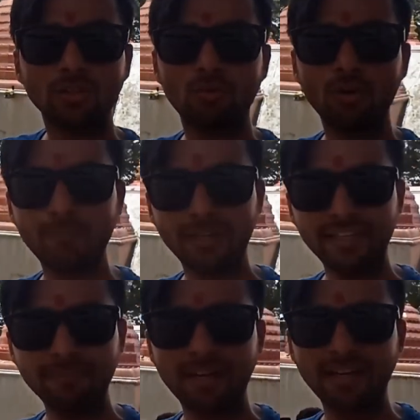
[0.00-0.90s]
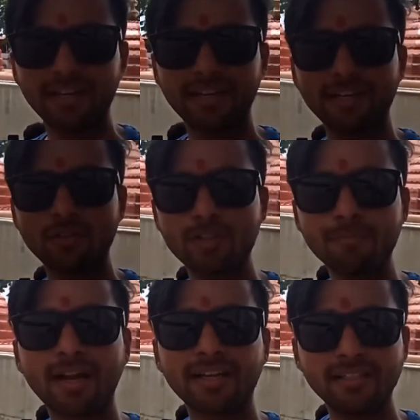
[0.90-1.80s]
तो वो मंदिर बन रहता है क्योंकि
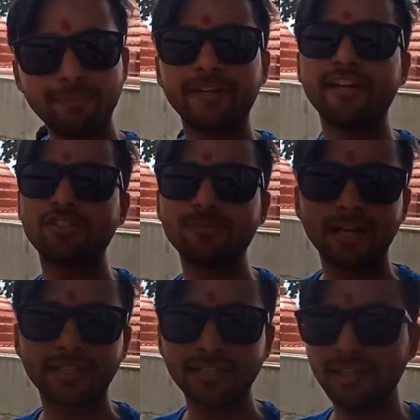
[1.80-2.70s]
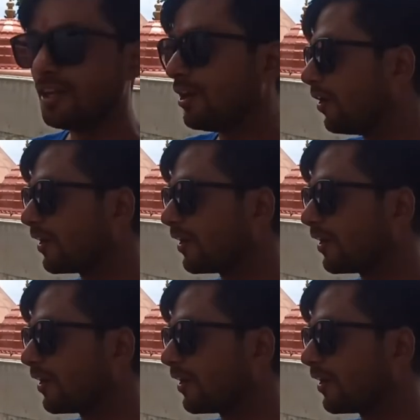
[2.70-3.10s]
माता जी पीरियड्स में आते हैं